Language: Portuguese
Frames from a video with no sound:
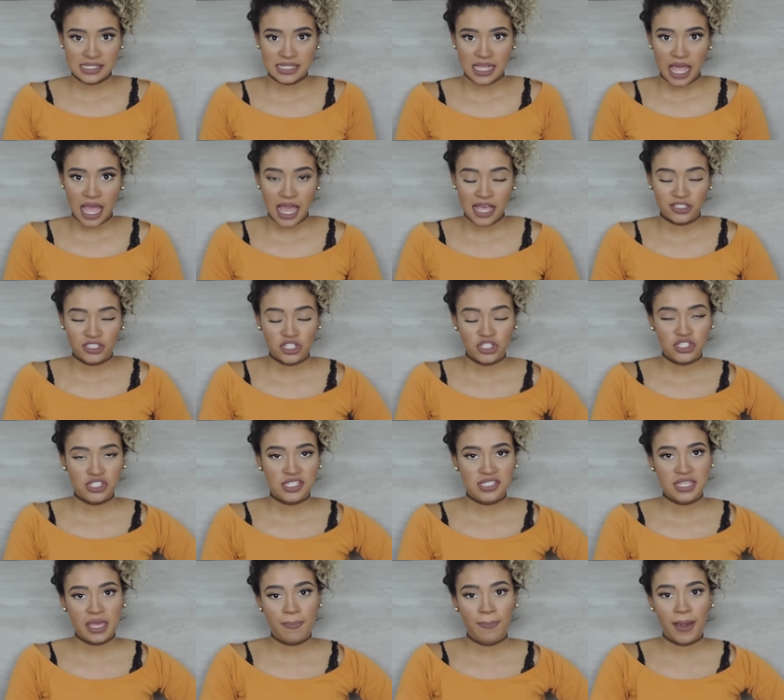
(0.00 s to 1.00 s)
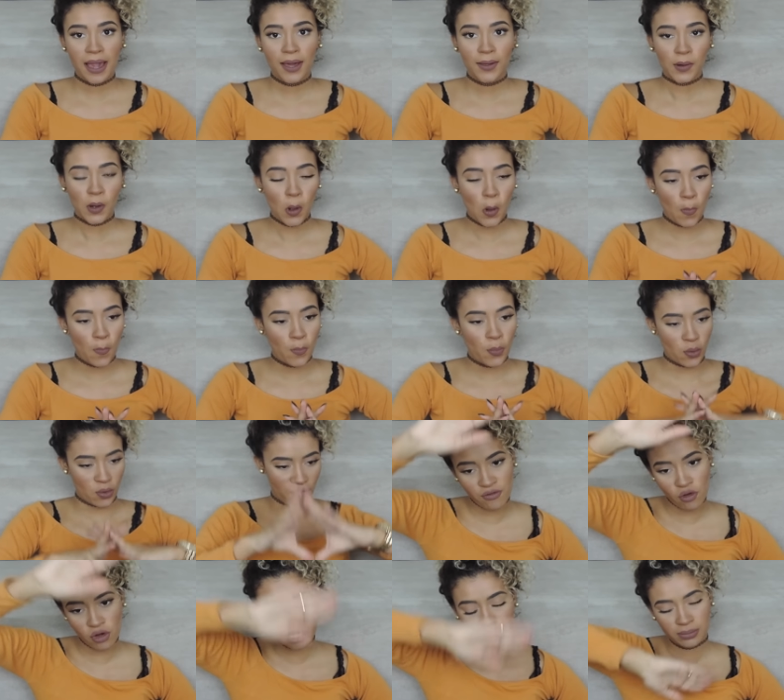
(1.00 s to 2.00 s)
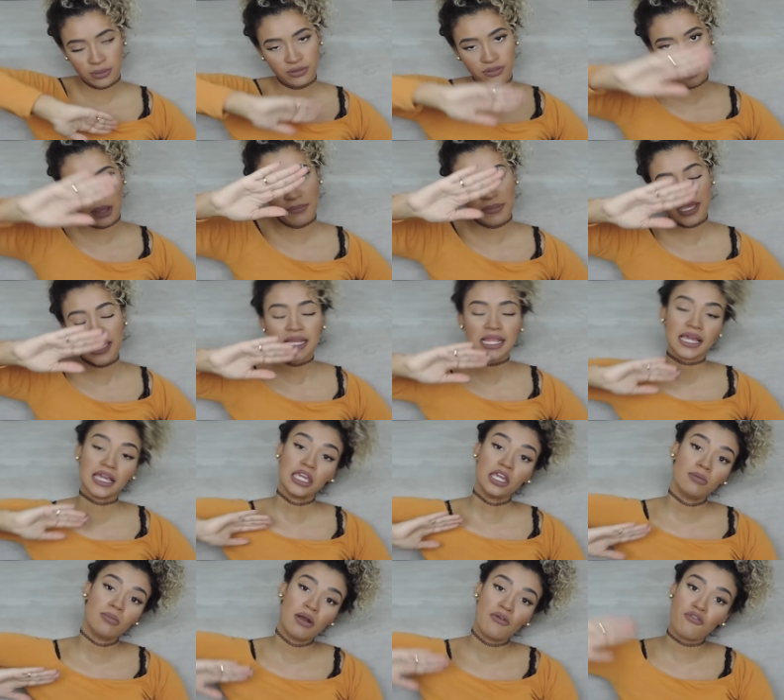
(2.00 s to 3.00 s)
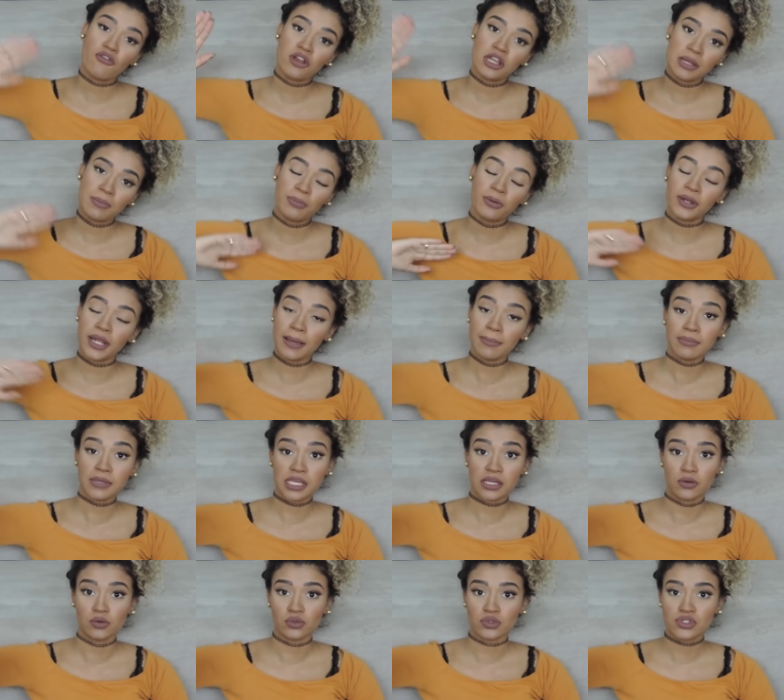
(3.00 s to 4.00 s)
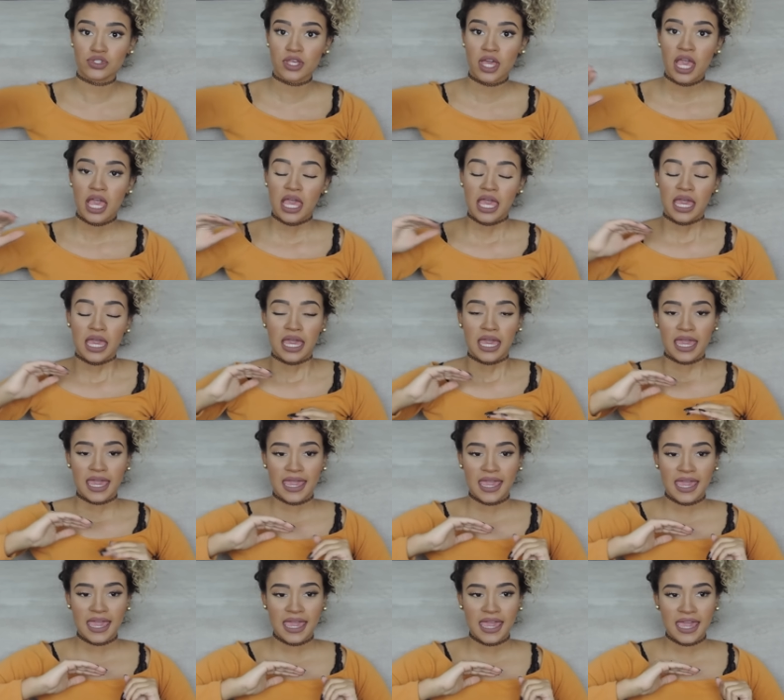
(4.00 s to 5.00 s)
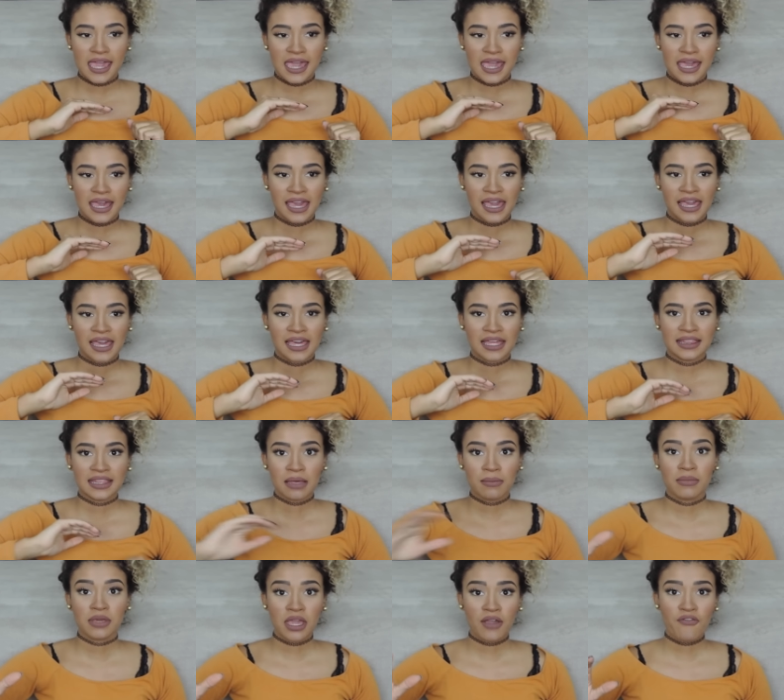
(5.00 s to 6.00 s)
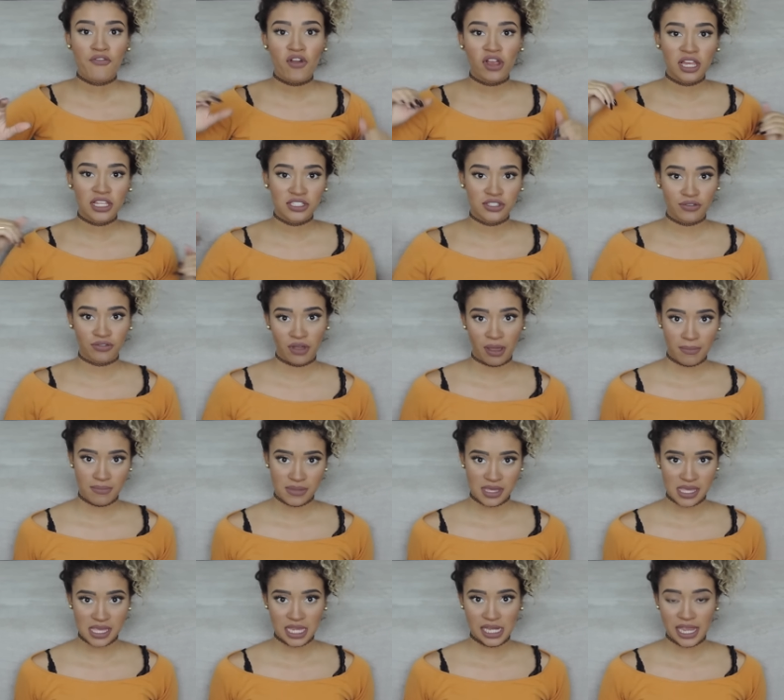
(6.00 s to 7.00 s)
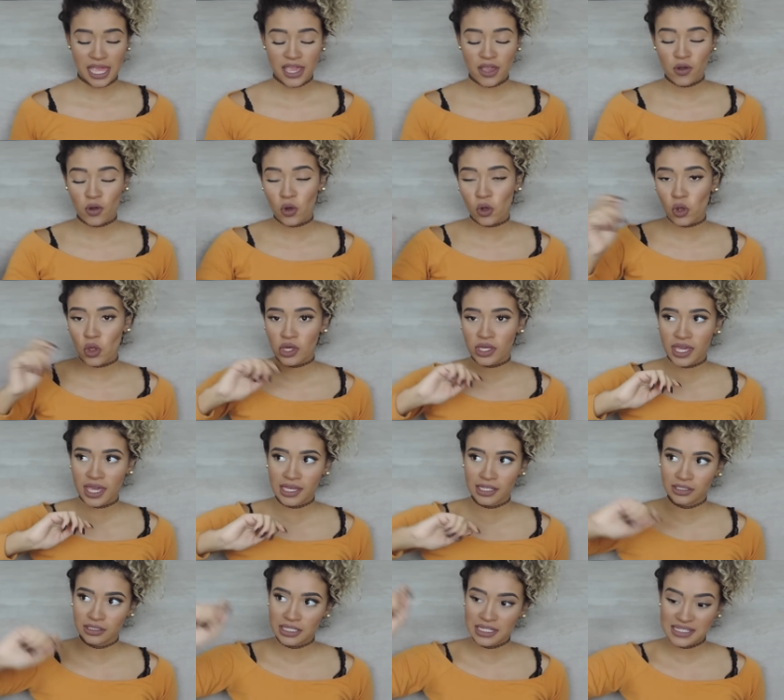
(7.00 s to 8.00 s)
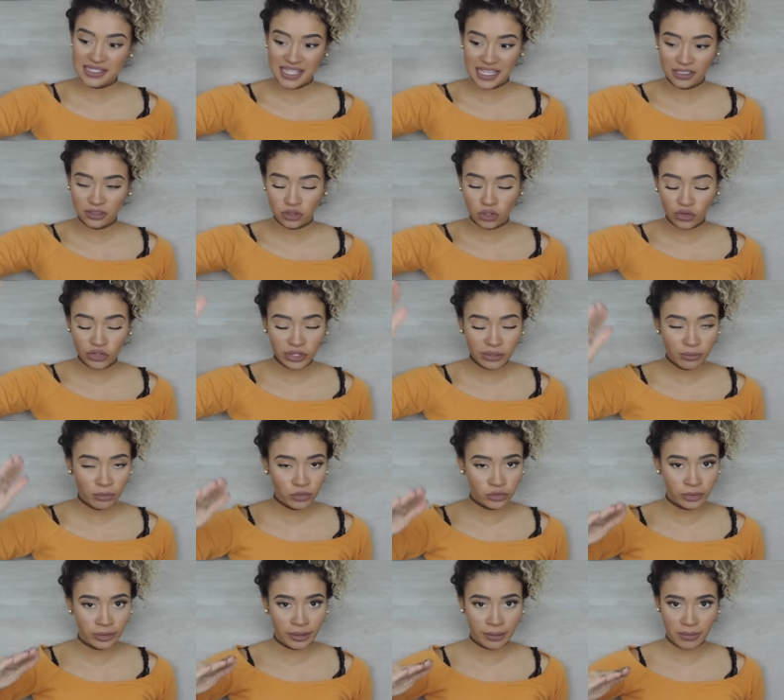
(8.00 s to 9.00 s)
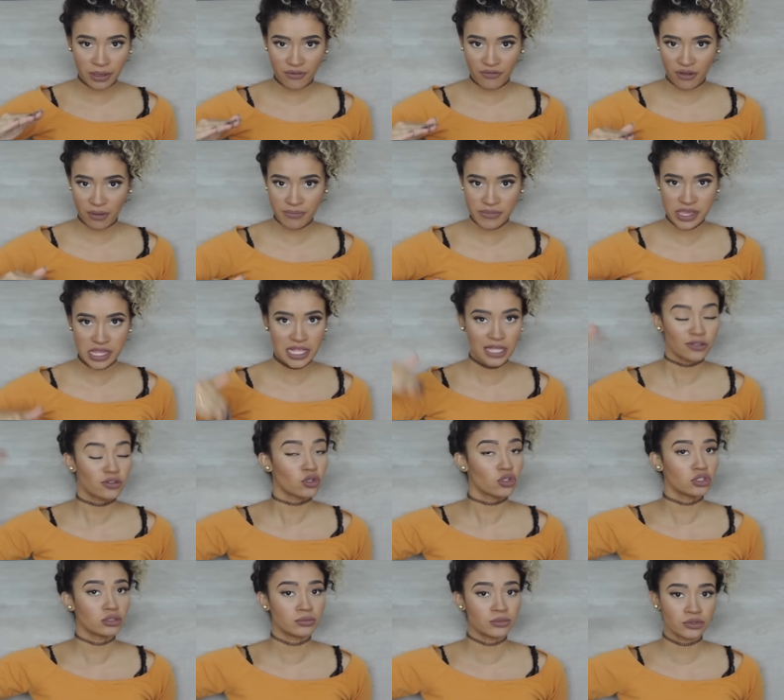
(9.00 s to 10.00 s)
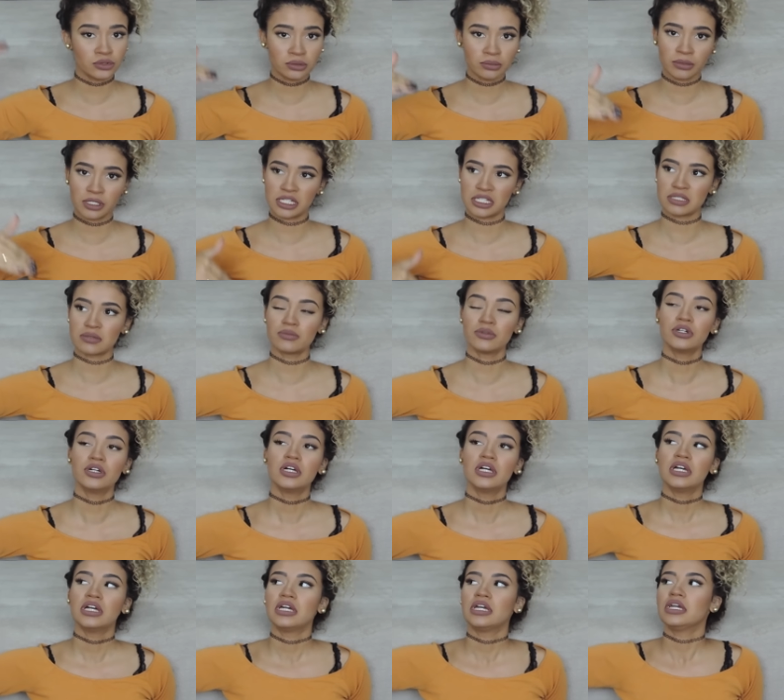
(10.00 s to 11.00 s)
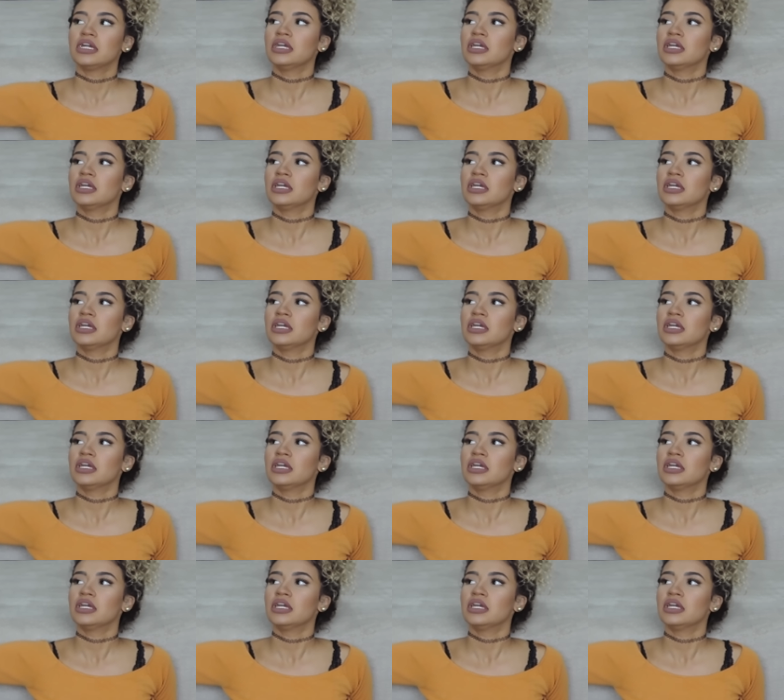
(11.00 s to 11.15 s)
lista, a gente separou uma folha por família e uma folha por amigos. É, na minha folha de família, eu coloquei, listei todo mundo da minha família, todo mundo mesmo.